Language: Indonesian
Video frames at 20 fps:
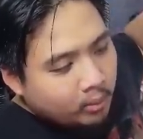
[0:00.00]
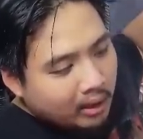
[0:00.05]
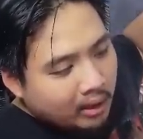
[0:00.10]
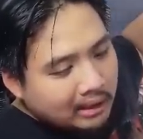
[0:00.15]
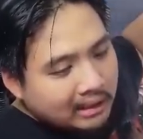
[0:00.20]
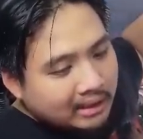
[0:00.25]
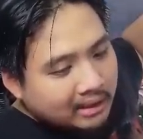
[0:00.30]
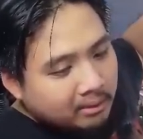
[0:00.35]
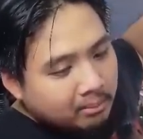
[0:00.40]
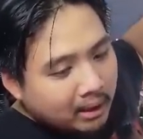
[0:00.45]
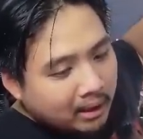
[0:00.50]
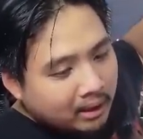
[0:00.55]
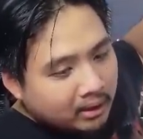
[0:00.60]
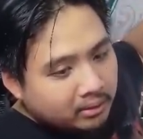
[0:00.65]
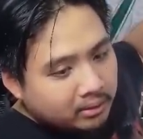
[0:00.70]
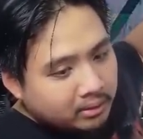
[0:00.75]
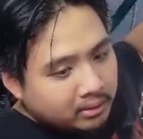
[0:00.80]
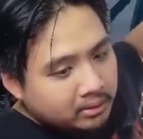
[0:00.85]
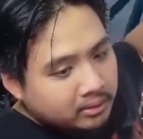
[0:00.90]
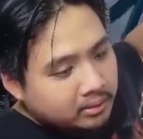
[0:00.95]
dikit
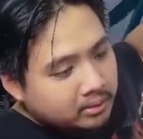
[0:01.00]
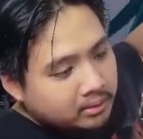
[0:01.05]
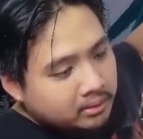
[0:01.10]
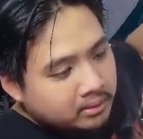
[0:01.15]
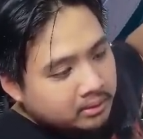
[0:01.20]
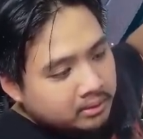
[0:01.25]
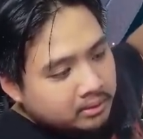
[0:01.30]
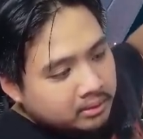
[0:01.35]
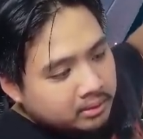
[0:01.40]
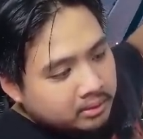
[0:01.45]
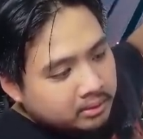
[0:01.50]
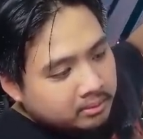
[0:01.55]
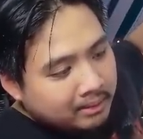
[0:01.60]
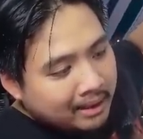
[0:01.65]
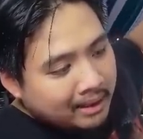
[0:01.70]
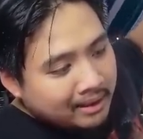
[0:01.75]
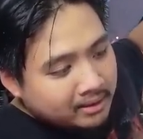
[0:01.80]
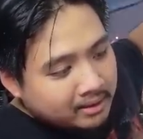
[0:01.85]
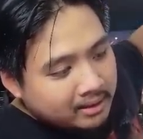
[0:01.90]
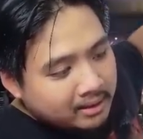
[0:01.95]
banget tuh
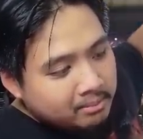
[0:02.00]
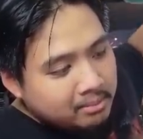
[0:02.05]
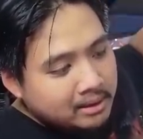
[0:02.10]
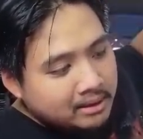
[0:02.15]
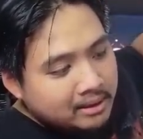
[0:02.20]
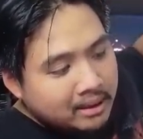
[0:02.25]
masih bisa